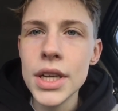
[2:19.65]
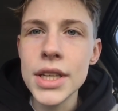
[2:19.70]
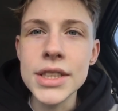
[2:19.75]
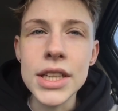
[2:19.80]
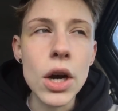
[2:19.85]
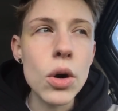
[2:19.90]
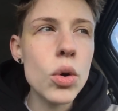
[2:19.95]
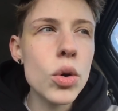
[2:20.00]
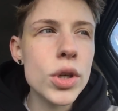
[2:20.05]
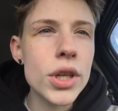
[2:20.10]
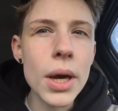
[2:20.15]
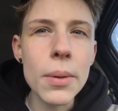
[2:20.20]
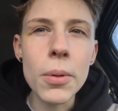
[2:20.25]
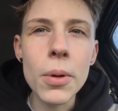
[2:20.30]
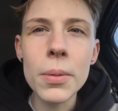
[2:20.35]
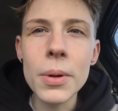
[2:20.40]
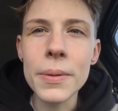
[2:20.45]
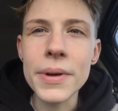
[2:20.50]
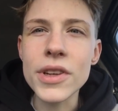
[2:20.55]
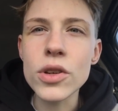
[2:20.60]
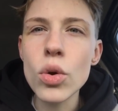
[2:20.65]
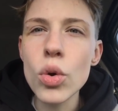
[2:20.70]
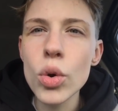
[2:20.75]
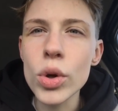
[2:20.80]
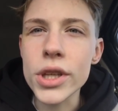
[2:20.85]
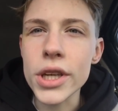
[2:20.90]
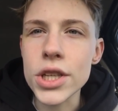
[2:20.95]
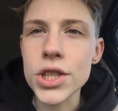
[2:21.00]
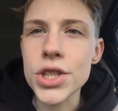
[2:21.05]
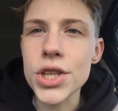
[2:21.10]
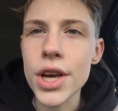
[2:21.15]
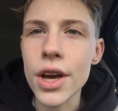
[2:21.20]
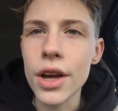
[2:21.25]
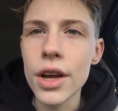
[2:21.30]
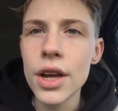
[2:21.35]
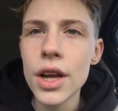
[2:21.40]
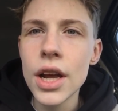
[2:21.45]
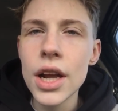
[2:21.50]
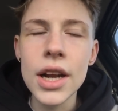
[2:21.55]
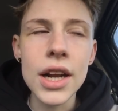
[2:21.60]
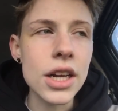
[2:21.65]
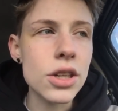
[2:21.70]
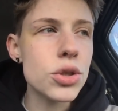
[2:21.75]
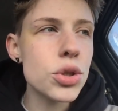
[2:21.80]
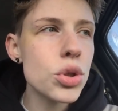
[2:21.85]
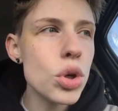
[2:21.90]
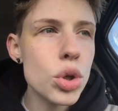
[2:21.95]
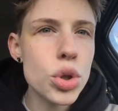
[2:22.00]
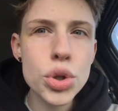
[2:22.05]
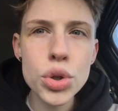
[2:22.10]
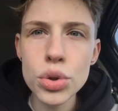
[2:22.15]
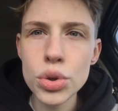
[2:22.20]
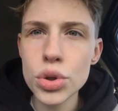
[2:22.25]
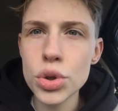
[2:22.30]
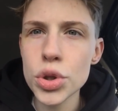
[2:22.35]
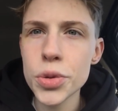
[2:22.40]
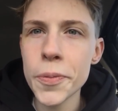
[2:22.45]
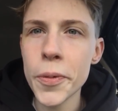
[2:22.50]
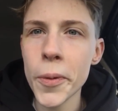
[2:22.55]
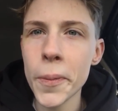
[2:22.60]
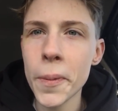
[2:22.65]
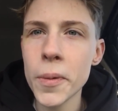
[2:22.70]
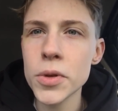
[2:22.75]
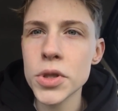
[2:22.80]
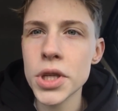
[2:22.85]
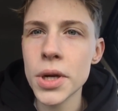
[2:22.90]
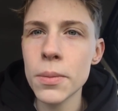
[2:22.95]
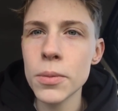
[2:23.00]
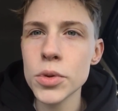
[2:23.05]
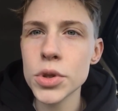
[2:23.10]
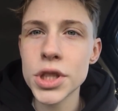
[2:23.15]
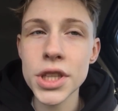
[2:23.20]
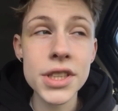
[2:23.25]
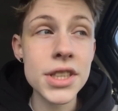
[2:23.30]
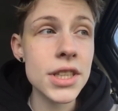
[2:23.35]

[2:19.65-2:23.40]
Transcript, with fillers: Il n'y a aucun problème avec aucun chien. La seule chose que je peux reprocher à mon chien,